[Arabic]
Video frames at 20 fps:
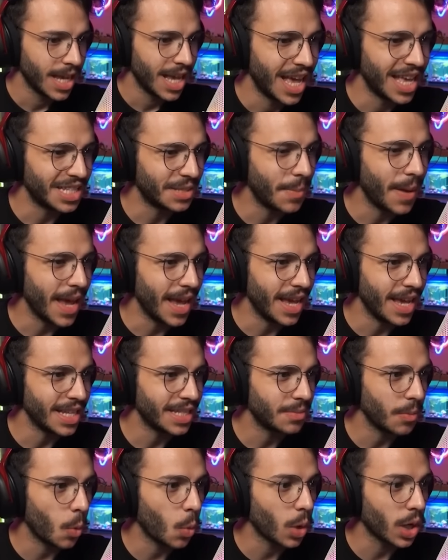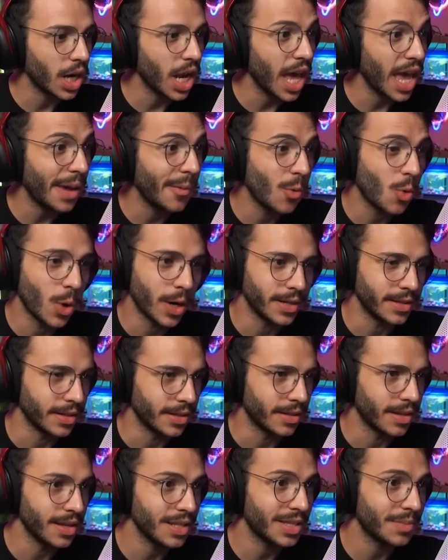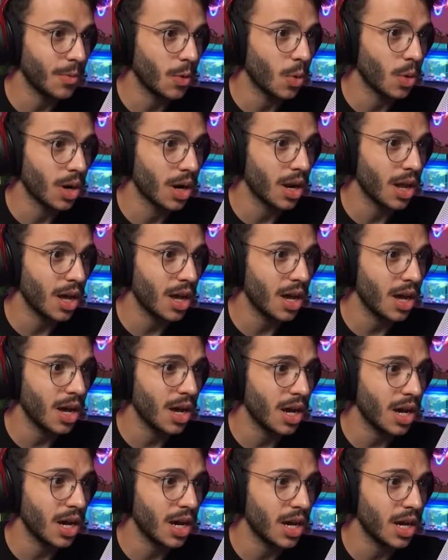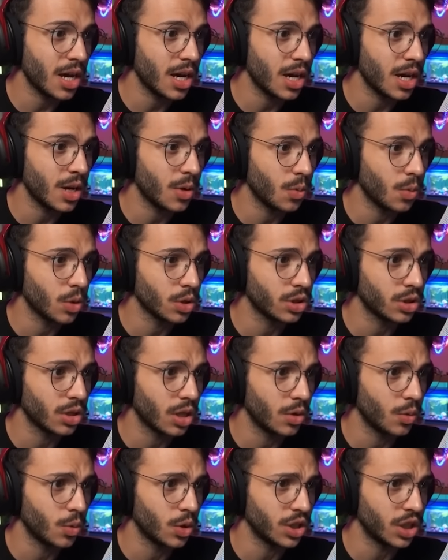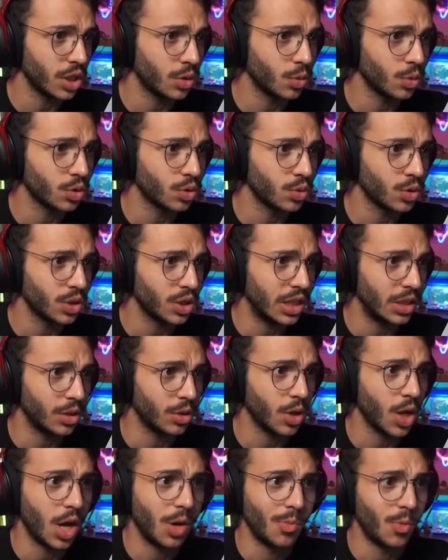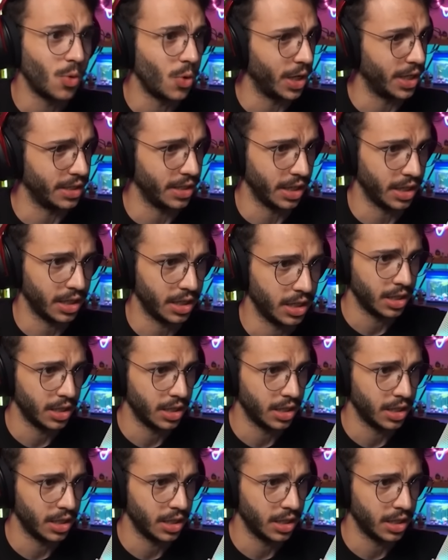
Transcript: اسمع اسمع والله مو وقتك اسمع والله وط... وط... وط... وط... الله مو وقتك